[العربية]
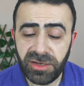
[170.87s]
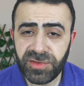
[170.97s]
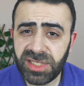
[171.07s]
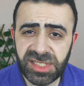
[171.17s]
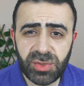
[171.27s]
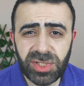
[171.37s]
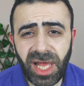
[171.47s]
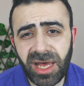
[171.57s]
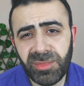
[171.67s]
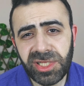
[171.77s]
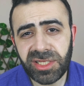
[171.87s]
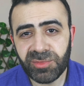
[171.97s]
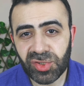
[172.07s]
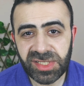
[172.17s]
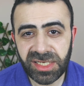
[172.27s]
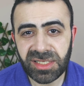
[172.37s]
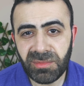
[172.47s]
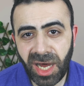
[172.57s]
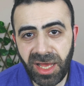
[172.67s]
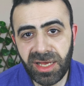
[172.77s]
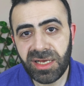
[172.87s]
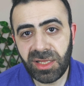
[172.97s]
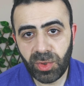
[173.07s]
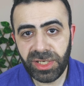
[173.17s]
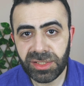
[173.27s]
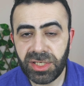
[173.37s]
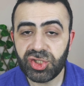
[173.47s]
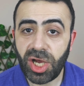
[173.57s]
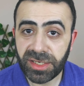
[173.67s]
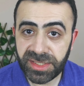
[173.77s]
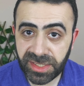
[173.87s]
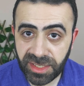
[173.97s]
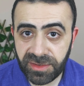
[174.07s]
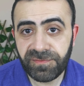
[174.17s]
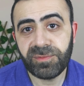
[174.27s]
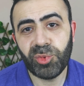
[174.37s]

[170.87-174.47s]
افضل الزيوت الحامله اللي بيستخدم معاها لو احنا شعرنا جاف